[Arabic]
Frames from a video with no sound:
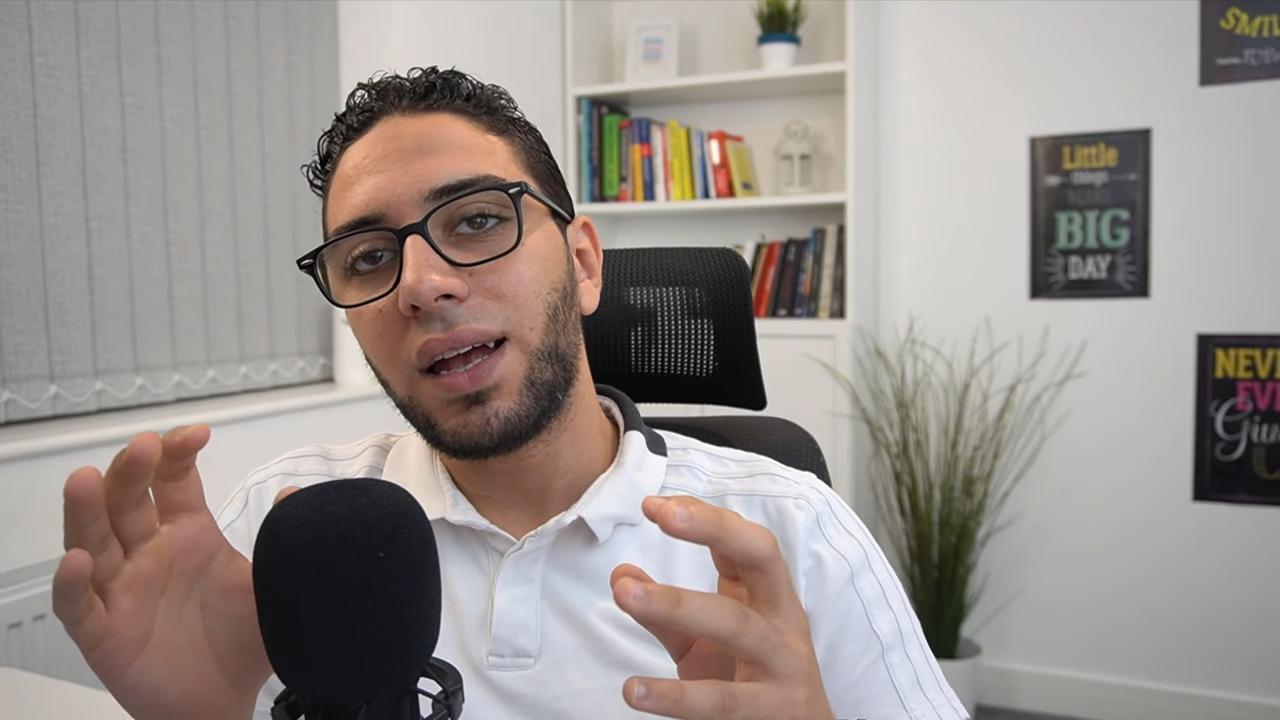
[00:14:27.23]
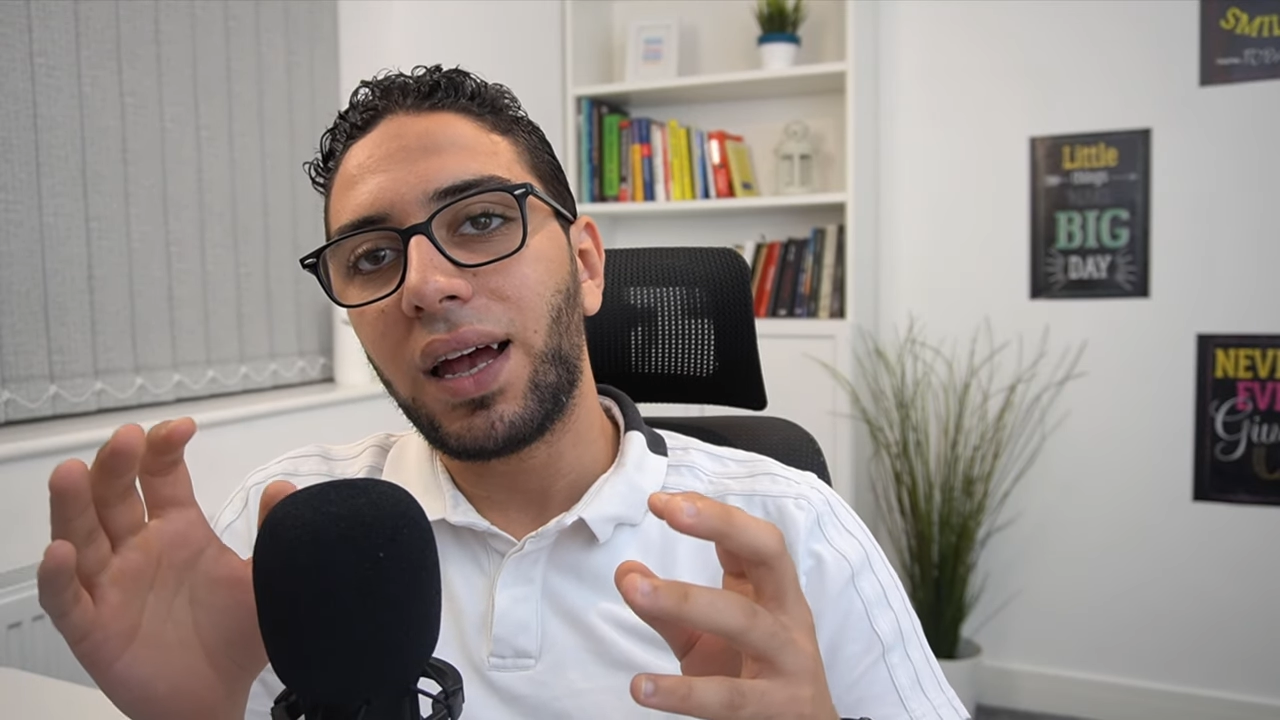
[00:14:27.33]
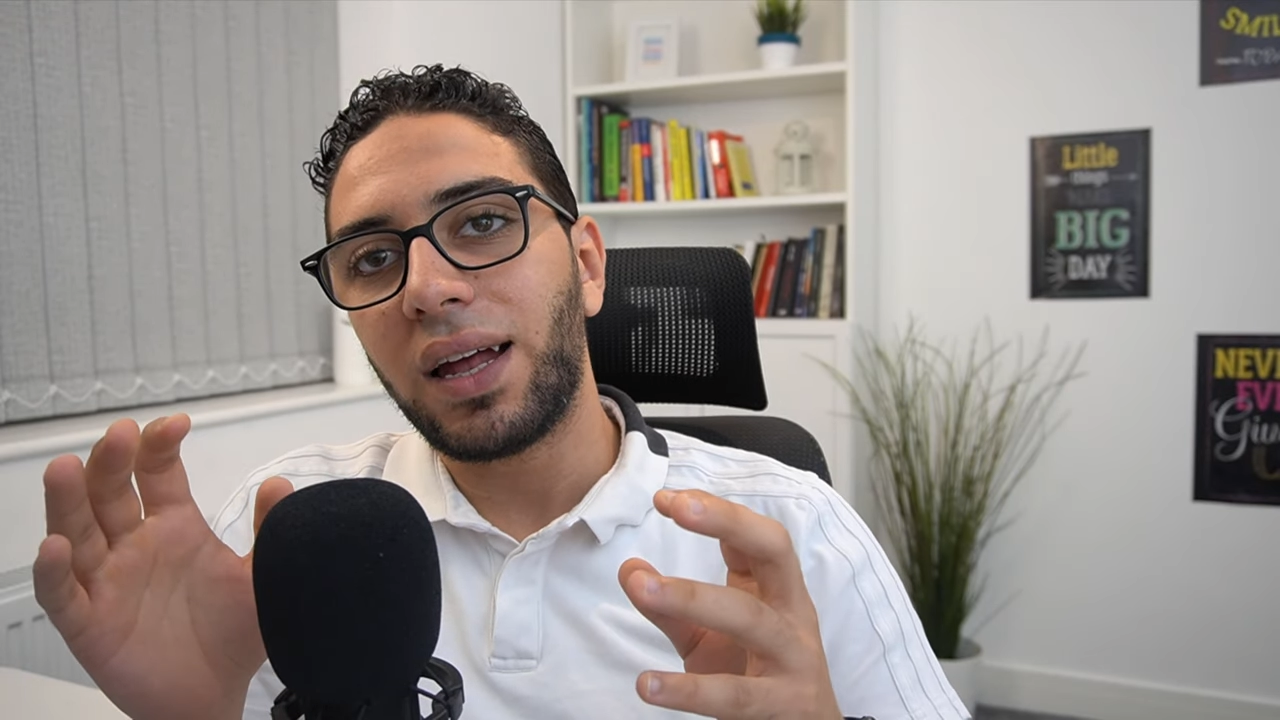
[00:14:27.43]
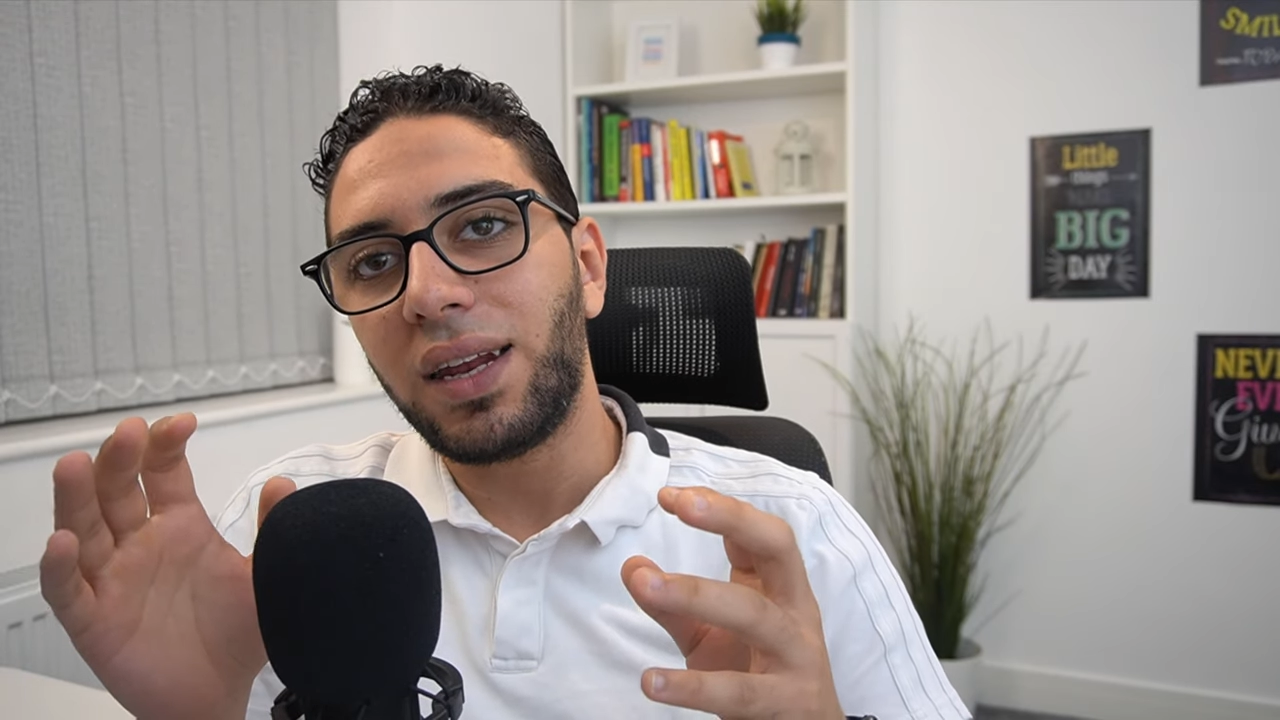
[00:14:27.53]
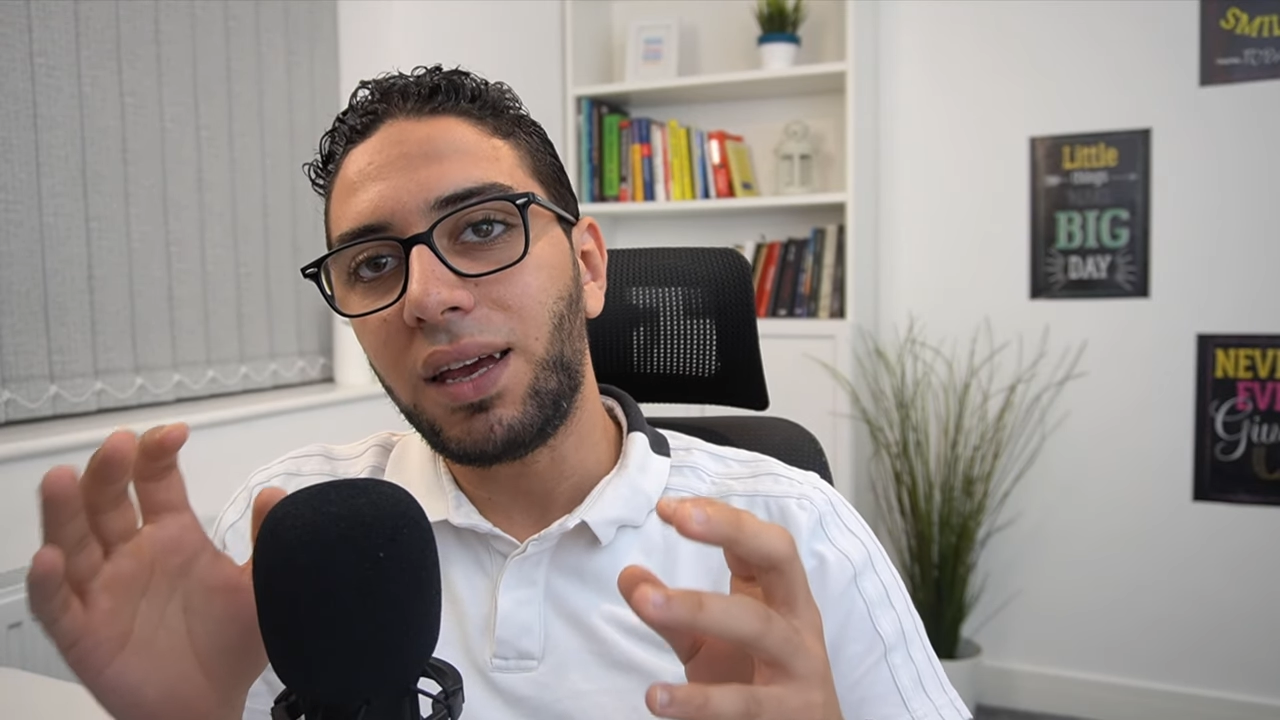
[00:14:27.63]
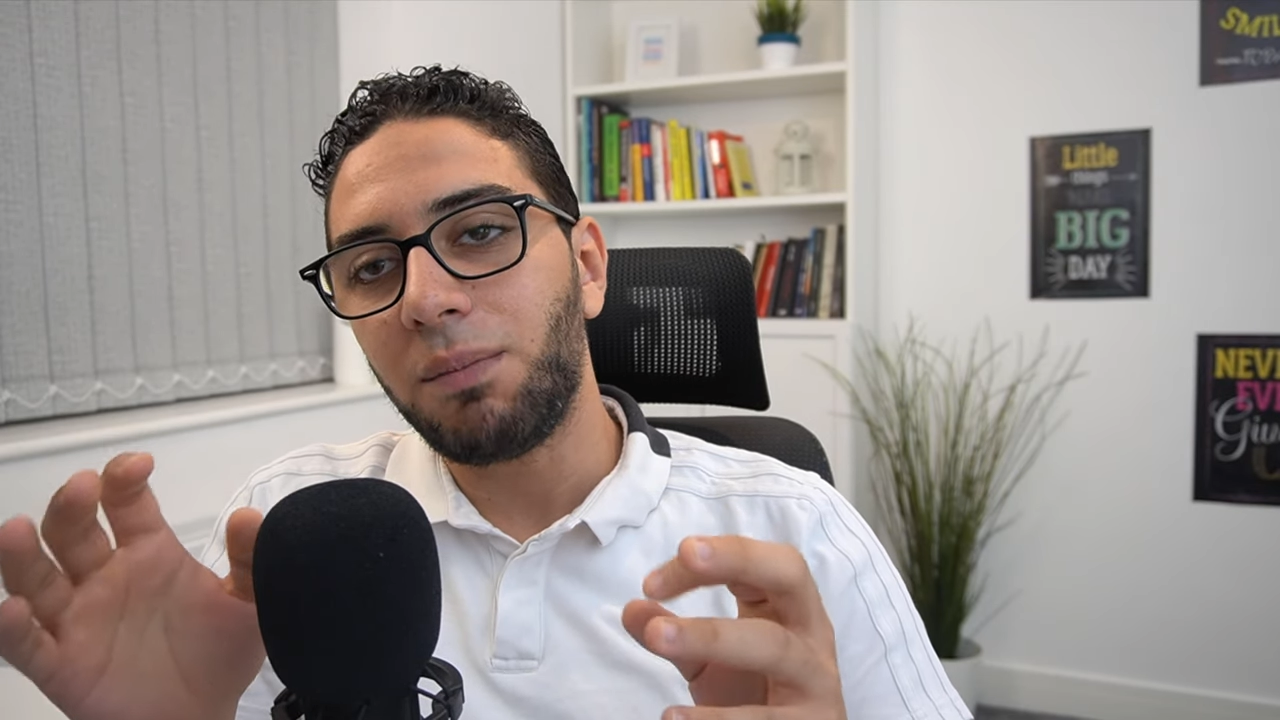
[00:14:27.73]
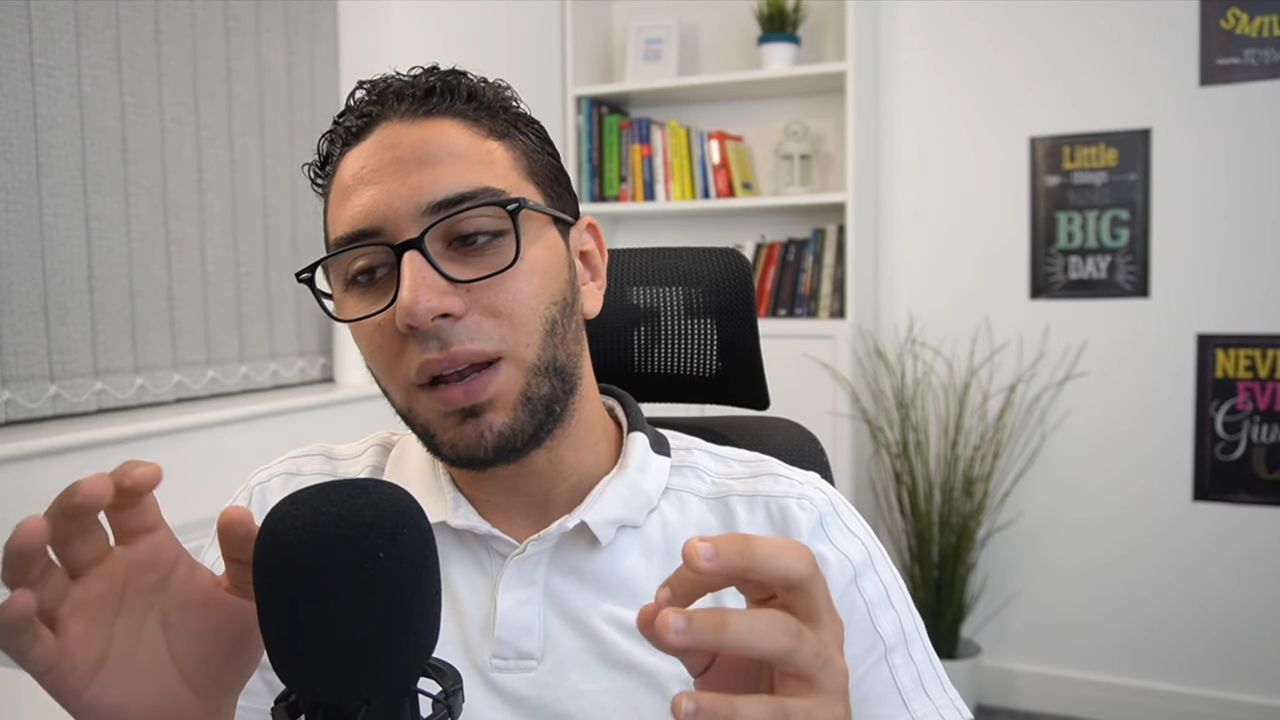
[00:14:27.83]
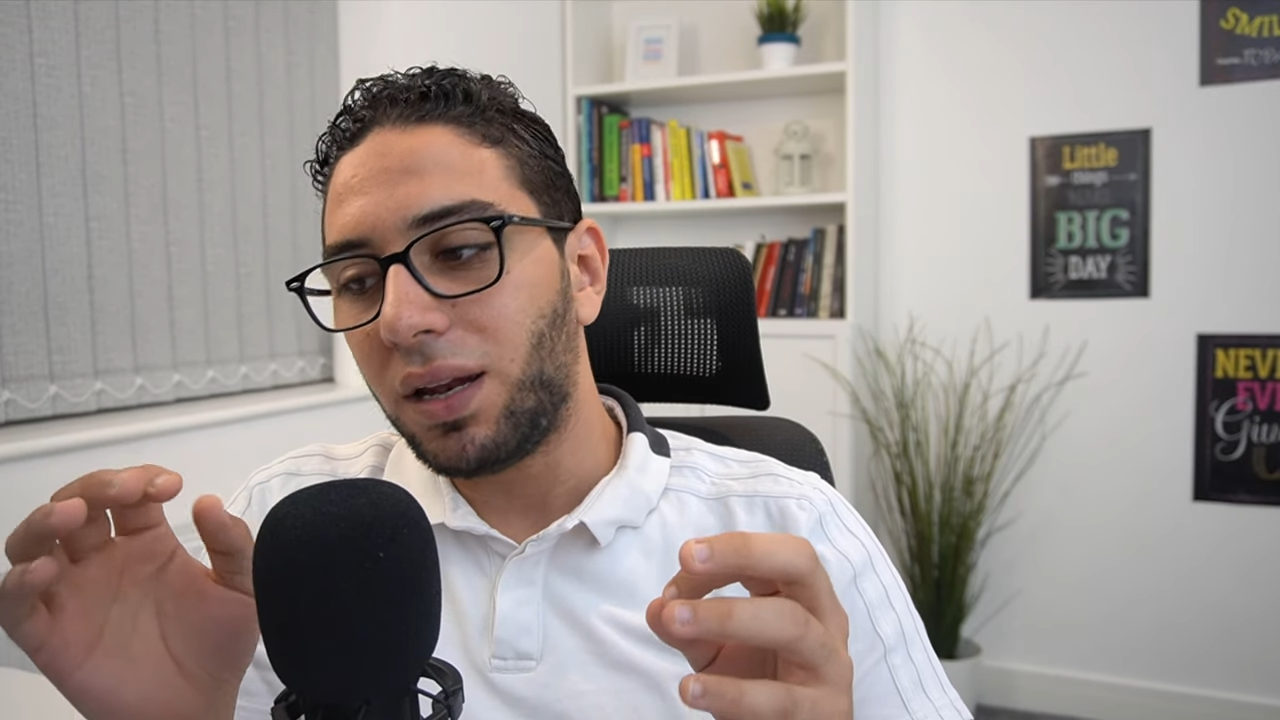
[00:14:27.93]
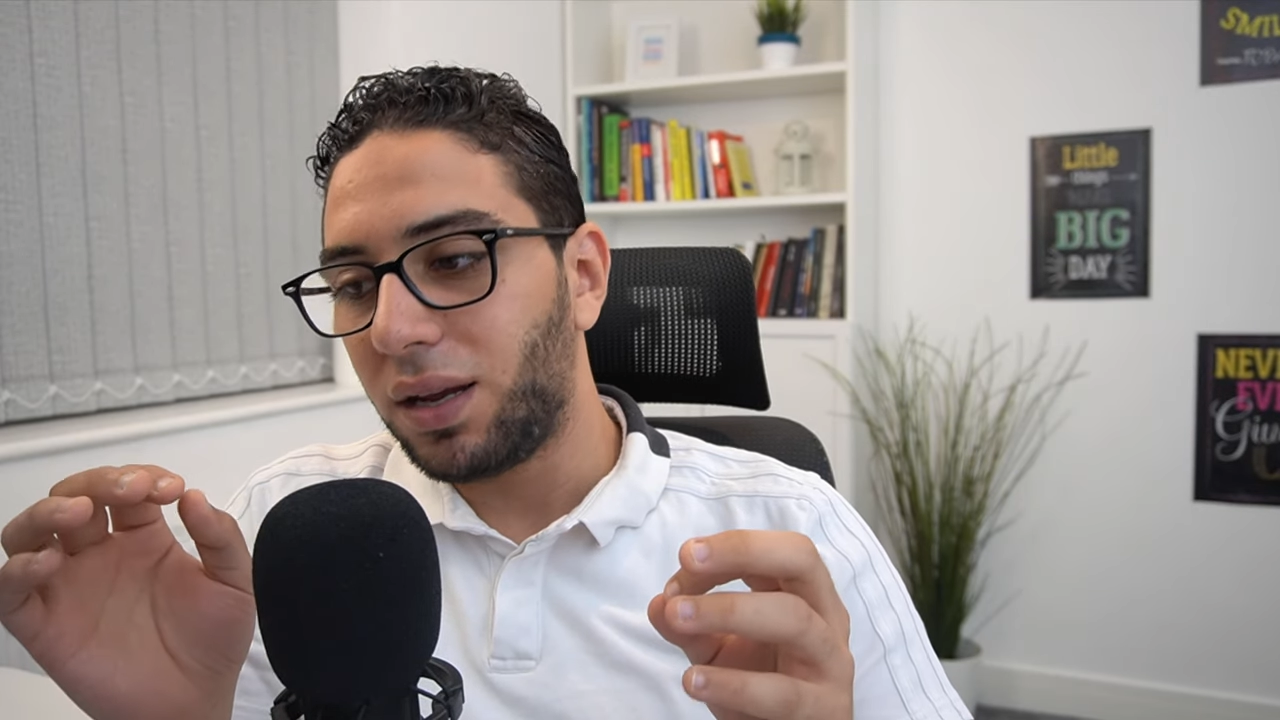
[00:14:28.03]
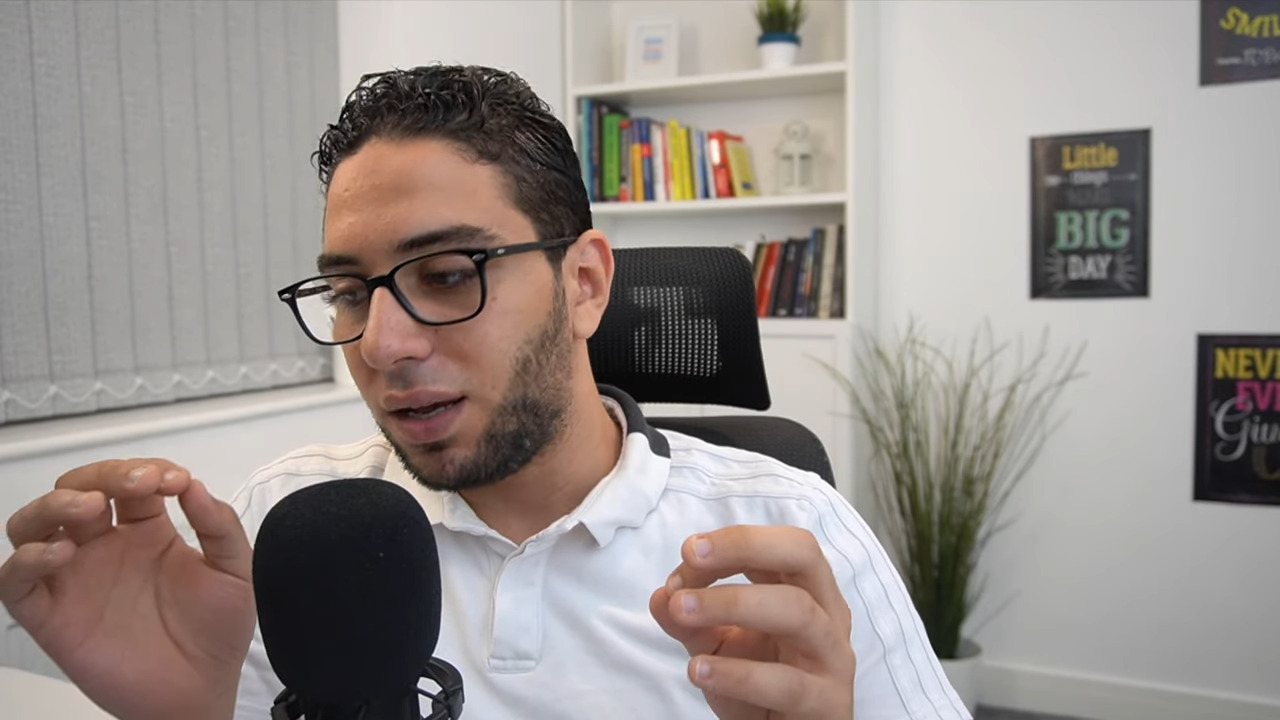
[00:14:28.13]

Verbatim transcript: هنعمل